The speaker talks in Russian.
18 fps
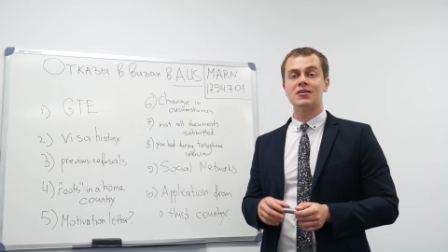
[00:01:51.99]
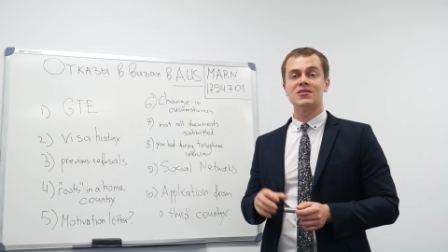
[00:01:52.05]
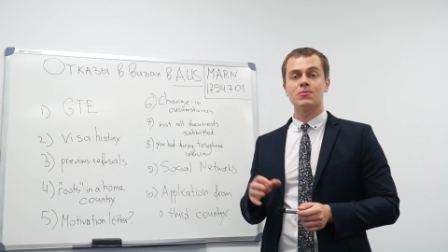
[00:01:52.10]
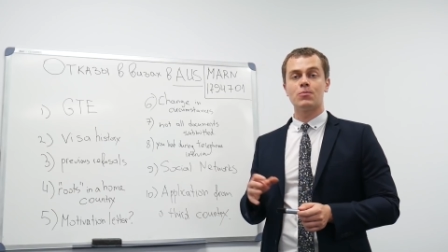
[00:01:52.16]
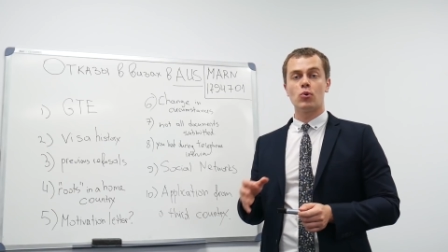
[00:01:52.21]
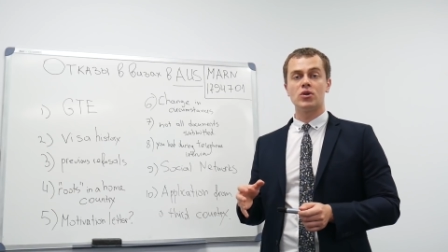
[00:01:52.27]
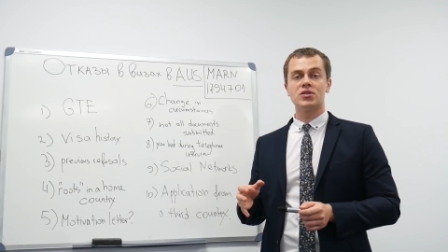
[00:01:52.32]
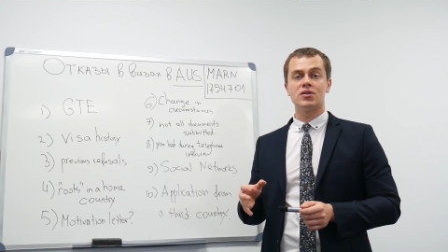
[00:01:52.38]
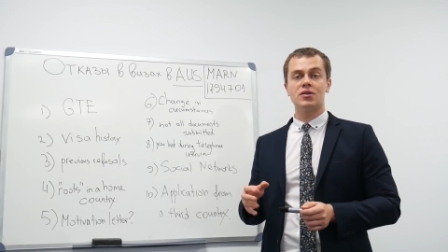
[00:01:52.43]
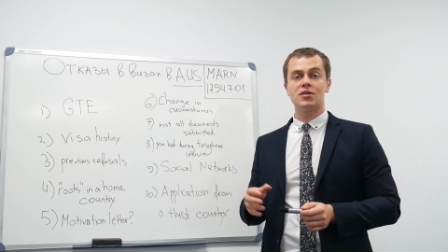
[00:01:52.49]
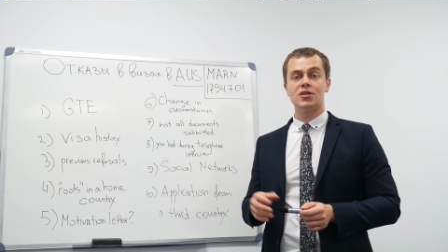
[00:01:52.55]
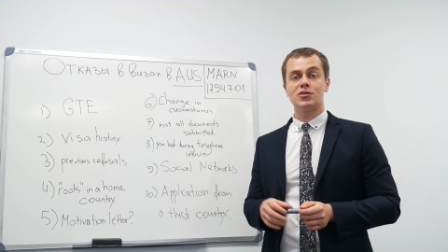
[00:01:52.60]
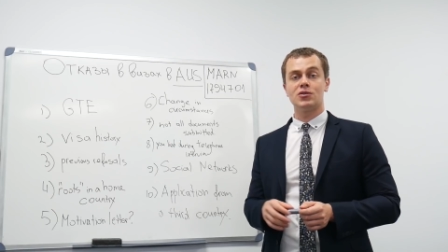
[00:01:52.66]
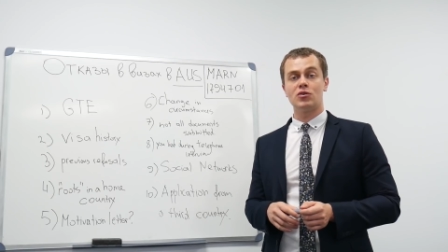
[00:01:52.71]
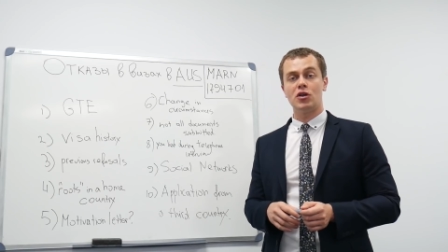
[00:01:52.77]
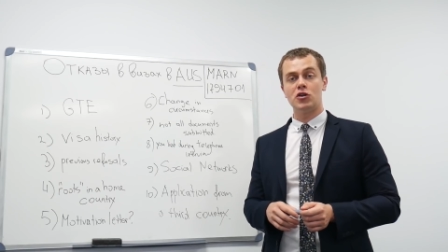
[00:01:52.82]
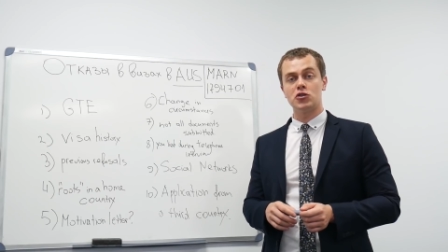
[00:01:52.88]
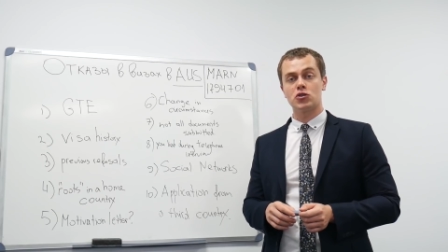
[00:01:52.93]
Не используйте
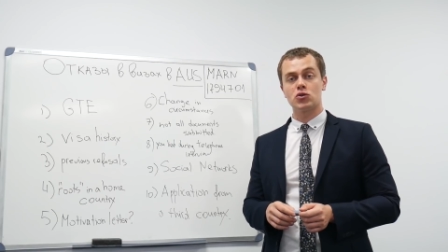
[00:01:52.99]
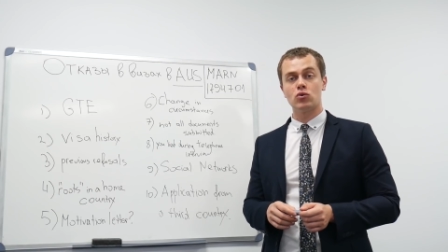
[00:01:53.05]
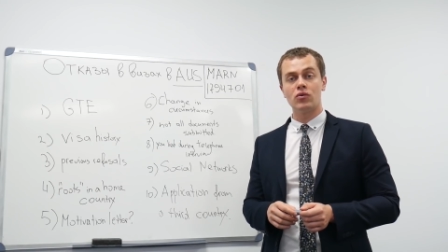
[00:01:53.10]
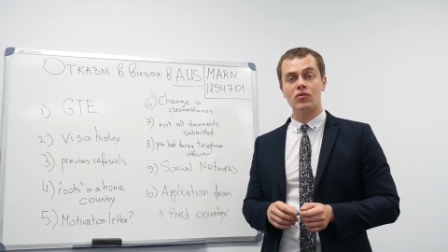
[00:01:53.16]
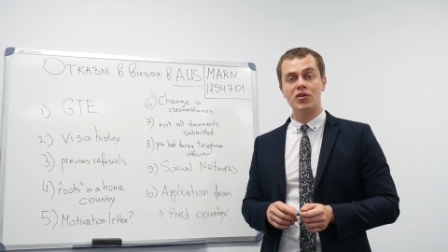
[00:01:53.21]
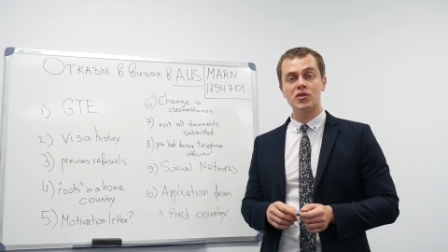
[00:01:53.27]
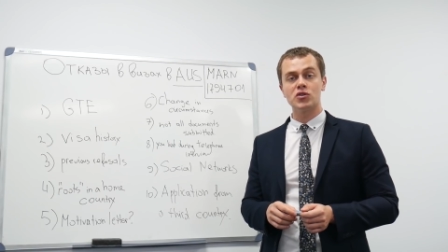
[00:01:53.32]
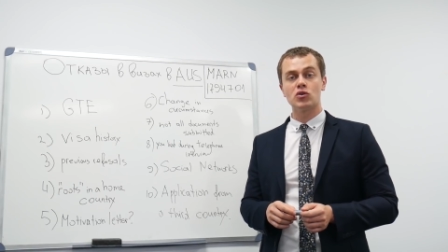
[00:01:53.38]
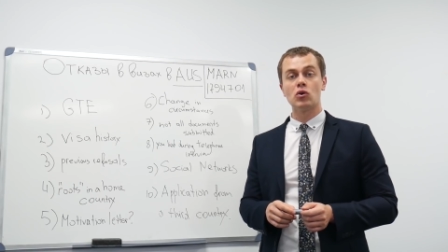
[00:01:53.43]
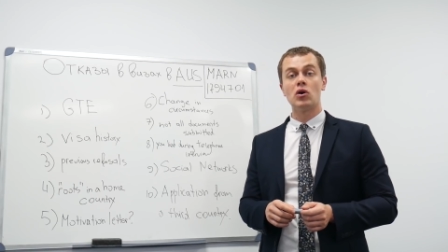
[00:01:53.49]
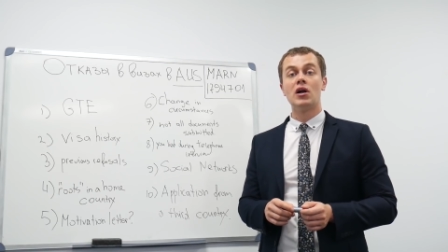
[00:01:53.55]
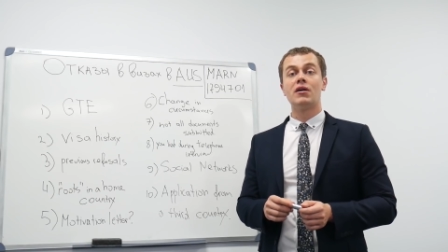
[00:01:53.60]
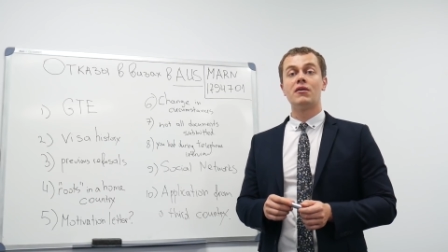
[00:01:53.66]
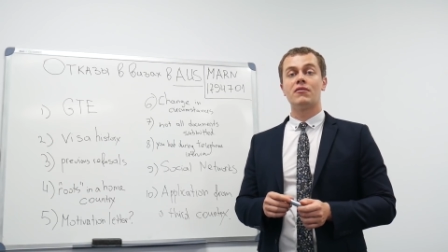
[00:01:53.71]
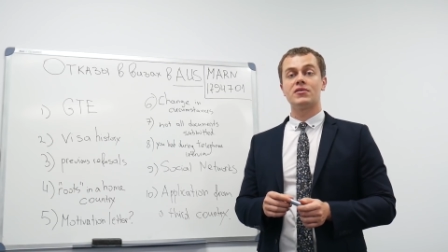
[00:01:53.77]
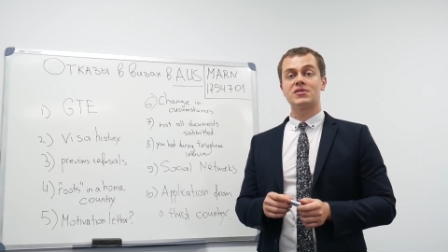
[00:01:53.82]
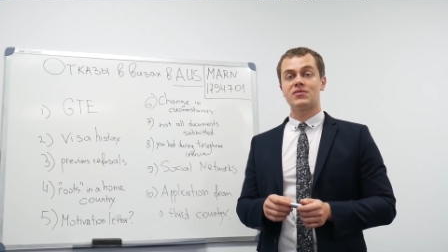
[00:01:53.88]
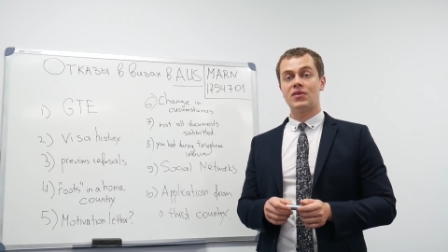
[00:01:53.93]
студенческую визу
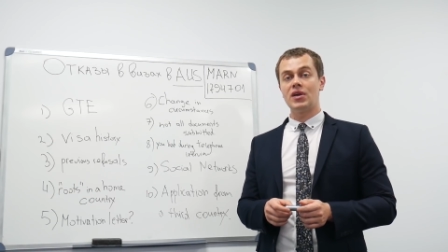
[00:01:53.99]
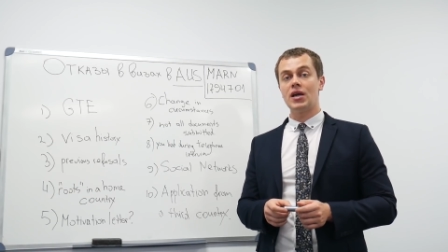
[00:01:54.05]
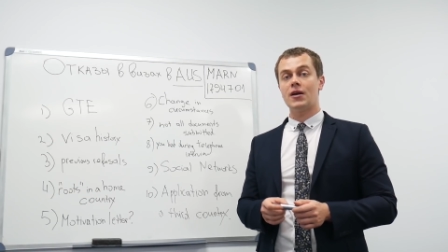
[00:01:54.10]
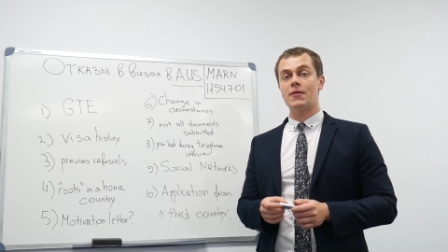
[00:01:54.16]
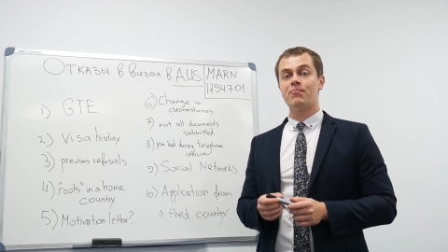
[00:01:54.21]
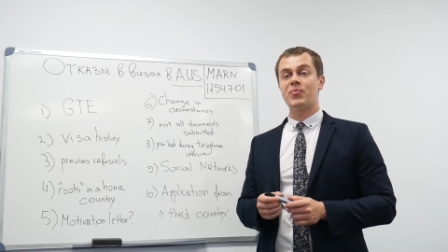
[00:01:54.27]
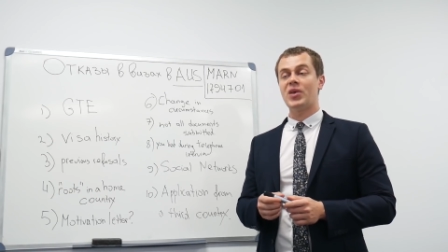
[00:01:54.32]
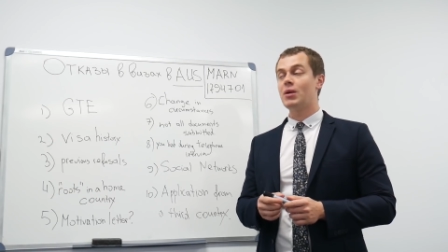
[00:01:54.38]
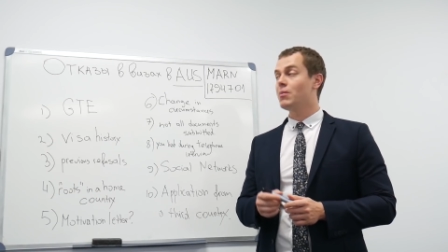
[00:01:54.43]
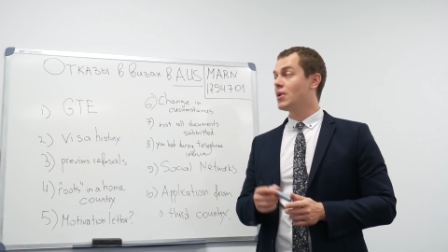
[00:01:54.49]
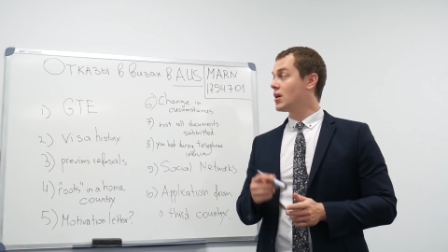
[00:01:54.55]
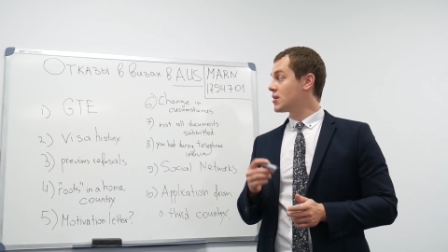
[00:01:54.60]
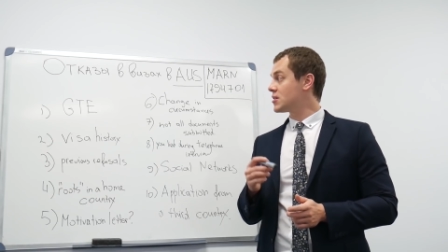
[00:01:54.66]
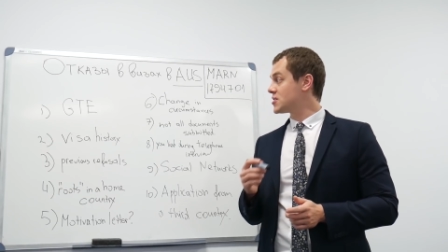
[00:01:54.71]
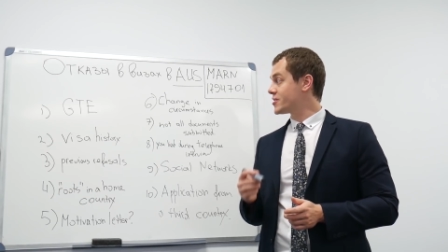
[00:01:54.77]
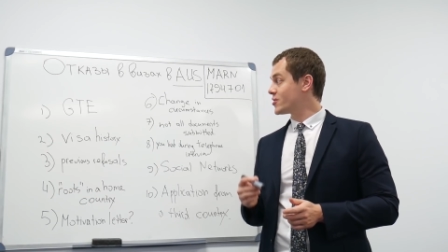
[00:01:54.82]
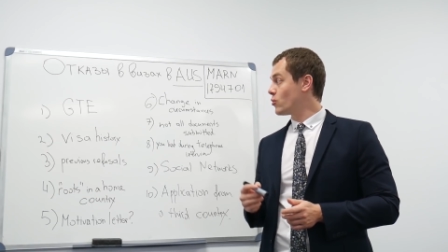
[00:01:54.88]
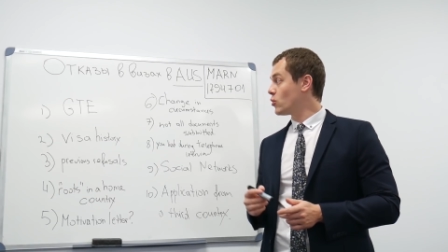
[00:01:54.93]
в своих
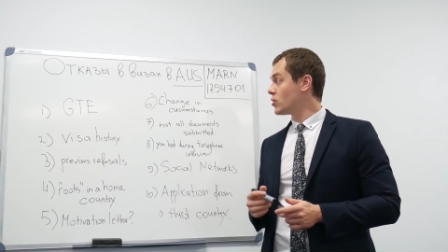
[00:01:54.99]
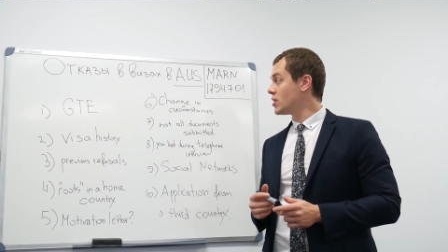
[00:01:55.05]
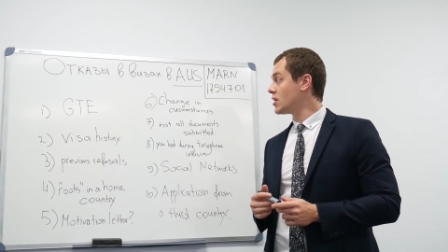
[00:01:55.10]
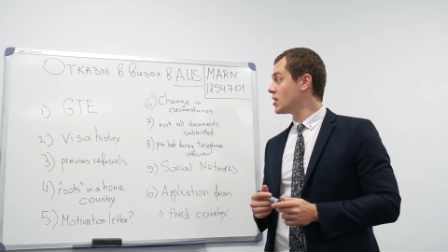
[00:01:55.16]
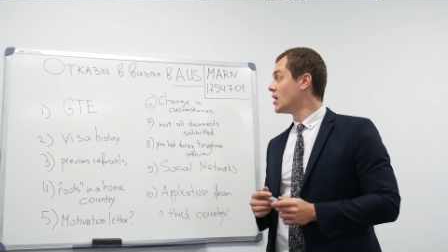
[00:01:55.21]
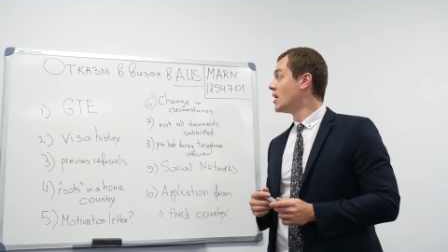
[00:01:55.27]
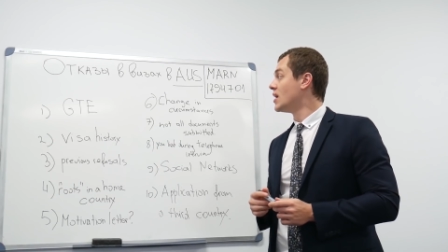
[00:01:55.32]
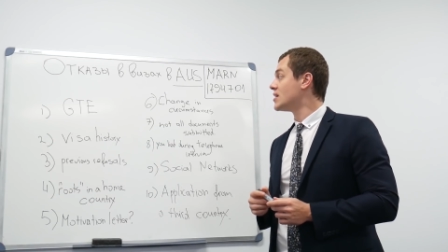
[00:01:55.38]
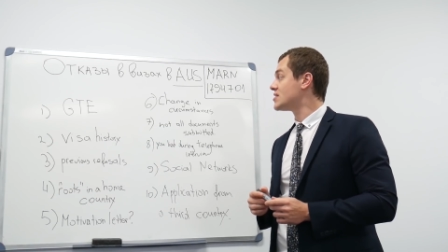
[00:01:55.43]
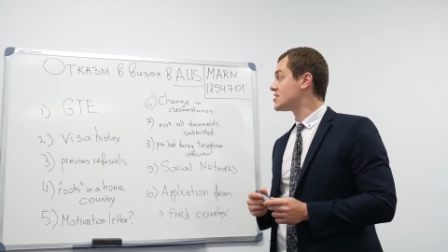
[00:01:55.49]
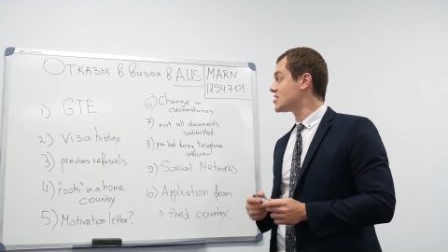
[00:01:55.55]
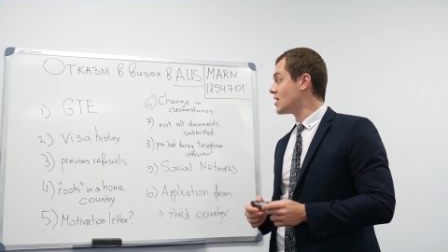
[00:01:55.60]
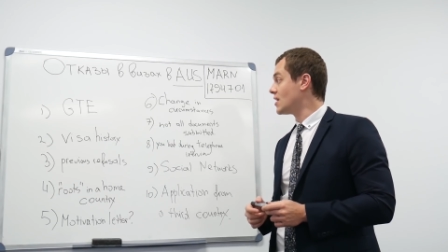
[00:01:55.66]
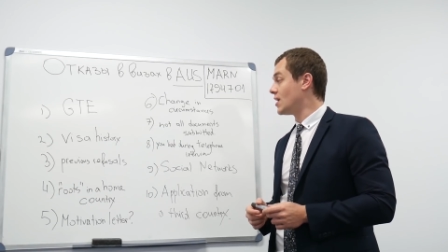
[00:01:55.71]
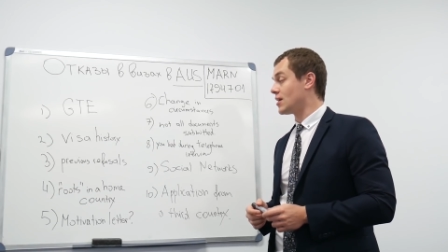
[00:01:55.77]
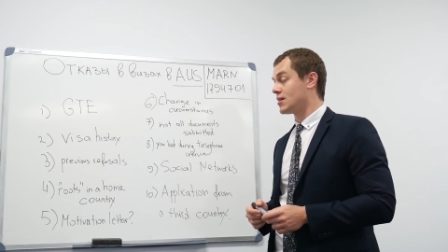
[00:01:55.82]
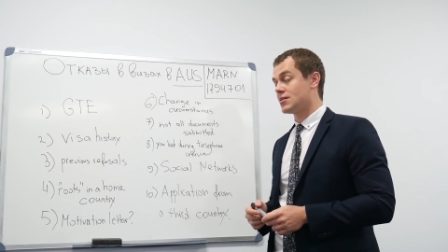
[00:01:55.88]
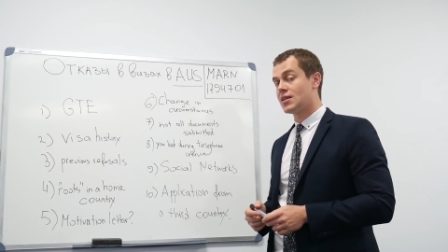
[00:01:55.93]
иммиграционных
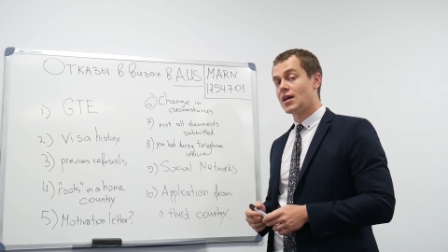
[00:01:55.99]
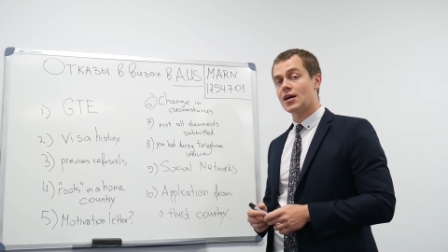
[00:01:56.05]
целях.